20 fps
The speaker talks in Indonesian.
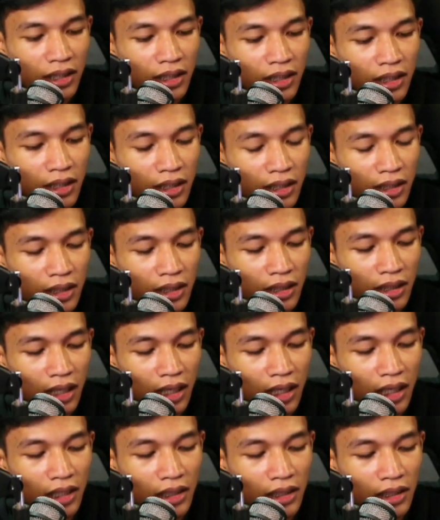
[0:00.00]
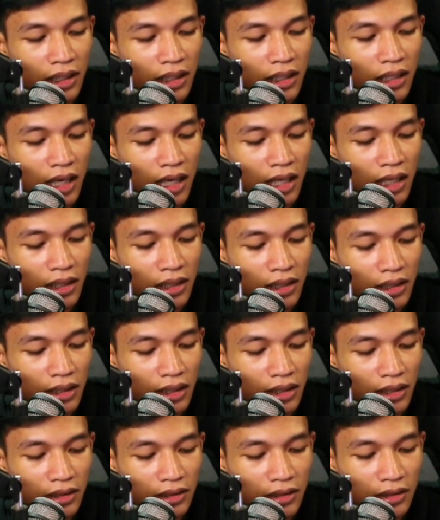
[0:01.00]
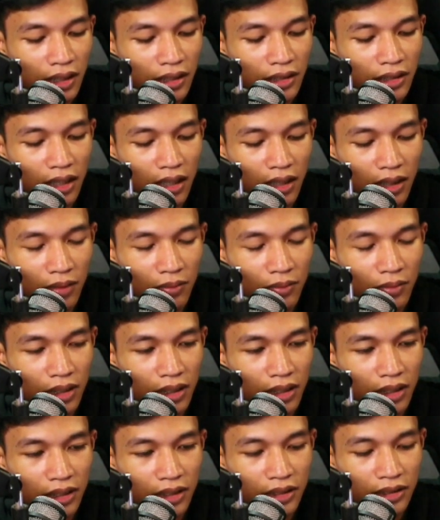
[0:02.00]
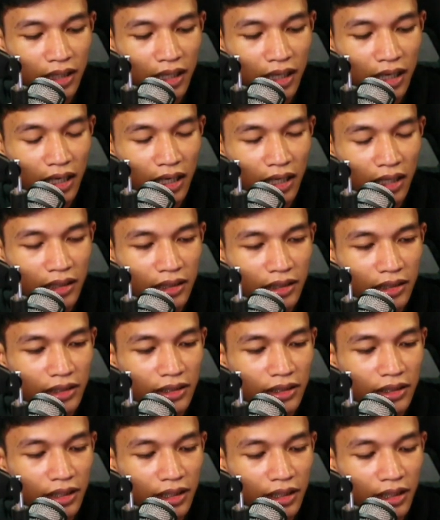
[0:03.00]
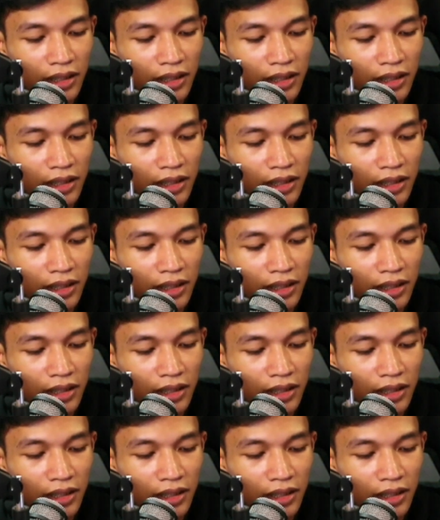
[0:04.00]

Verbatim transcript: eh, kalian tinggal klik saja beli sekarang di sini.